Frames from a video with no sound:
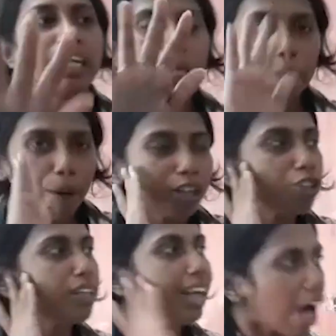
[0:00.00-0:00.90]
এরপরে
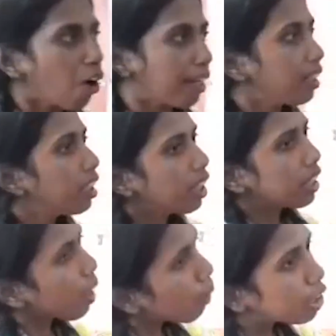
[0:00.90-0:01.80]
যদি না হয়
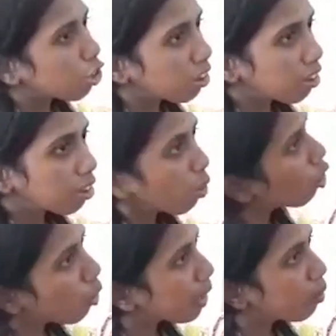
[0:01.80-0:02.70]
কেউ একজন
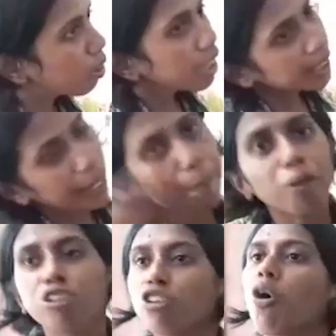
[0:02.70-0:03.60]
অন্য কেউ সেই
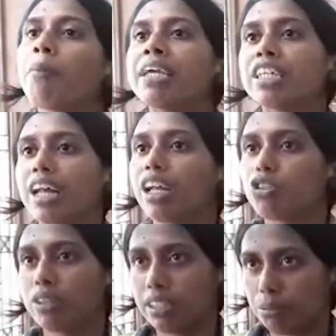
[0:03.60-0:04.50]
পর্যন্ত আমি ইনশাল্লাহ
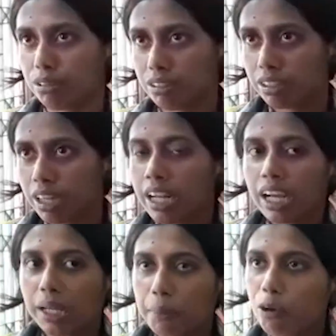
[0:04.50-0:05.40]
চলে যাব
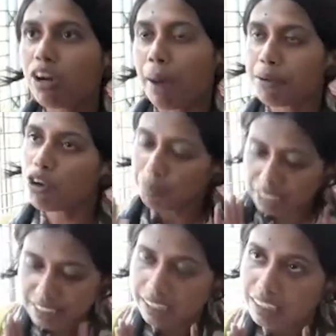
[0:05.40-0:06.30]
এবং আমি হোম
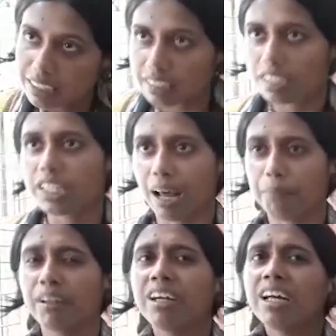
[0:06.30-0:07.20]
মিনিস্টারের কাছে গিয়েছিলাম
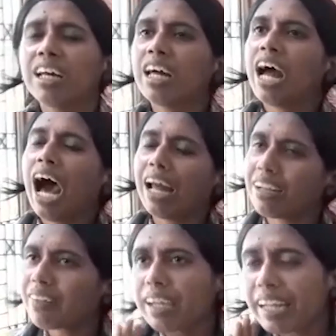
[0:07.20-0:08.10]

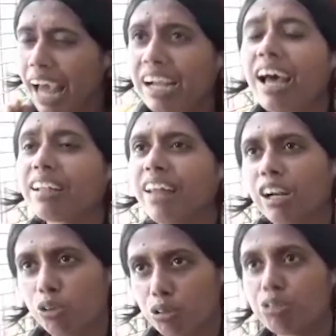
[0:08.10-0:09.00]
আল্লাহ তাকে ন্যাক হায়াত
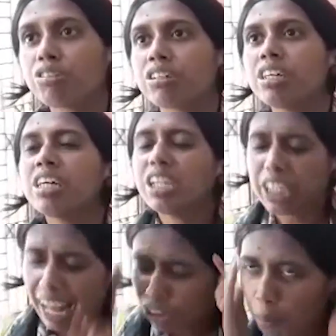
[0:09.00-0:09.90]
দান করুক
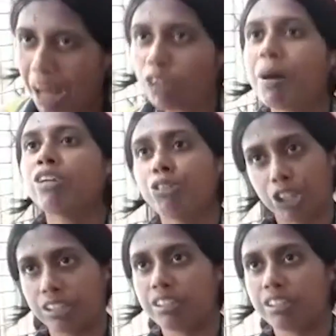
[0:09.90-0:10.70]
সে এত ভালো মানুষ